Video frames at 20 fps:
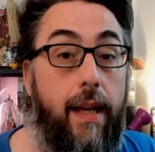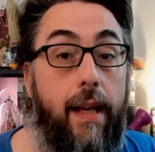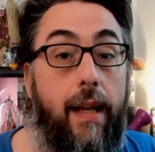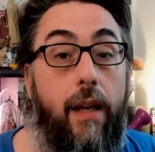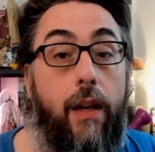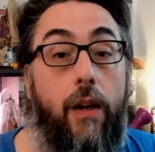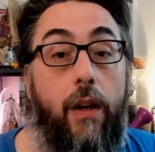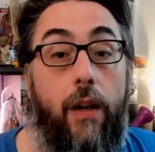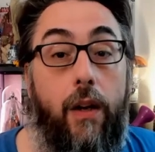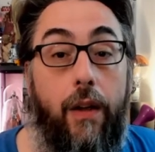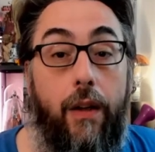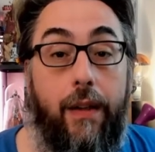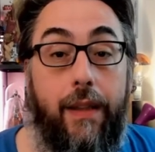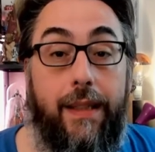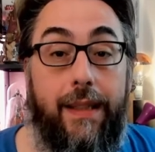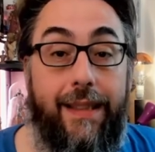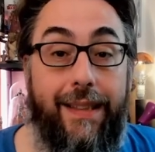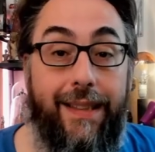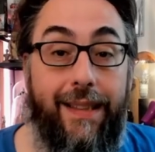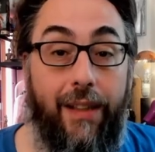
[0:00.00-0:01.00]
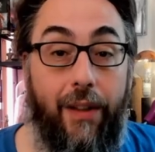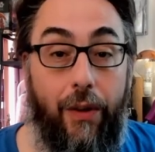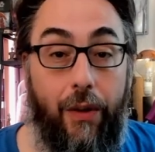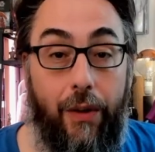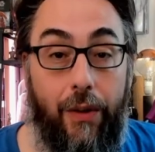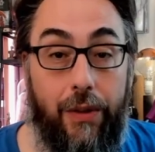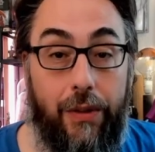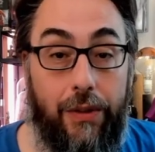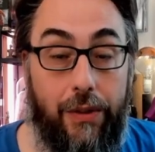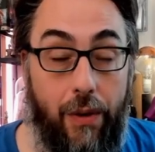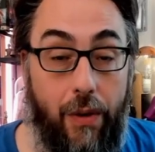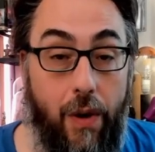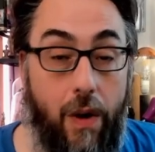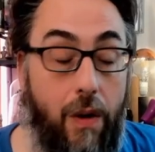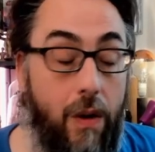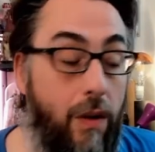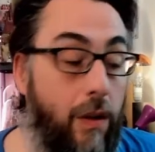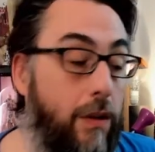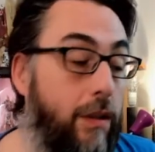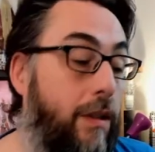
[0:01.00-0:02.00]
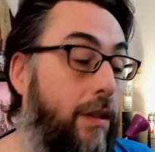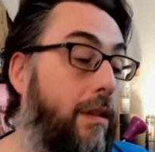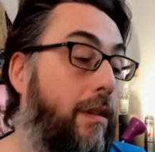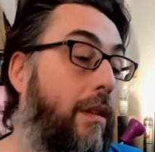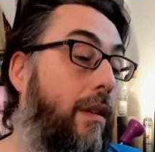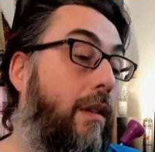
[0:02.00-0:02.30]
euh, qui euh, se lance,